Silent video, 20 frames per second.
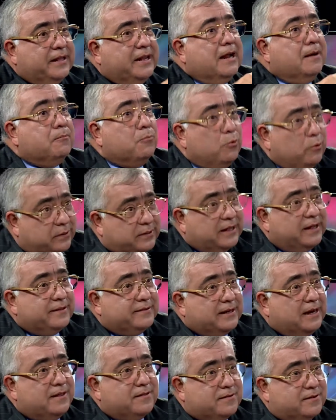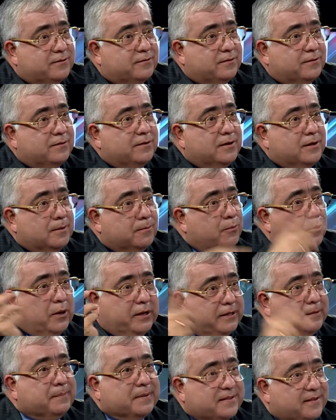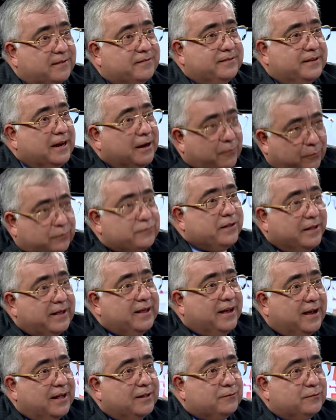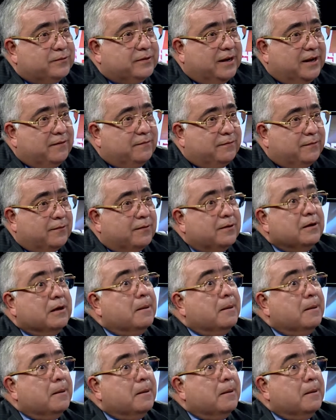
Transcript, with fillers: La multa de tránsito, porque te pasaste la luz, te llega a tu teléfono.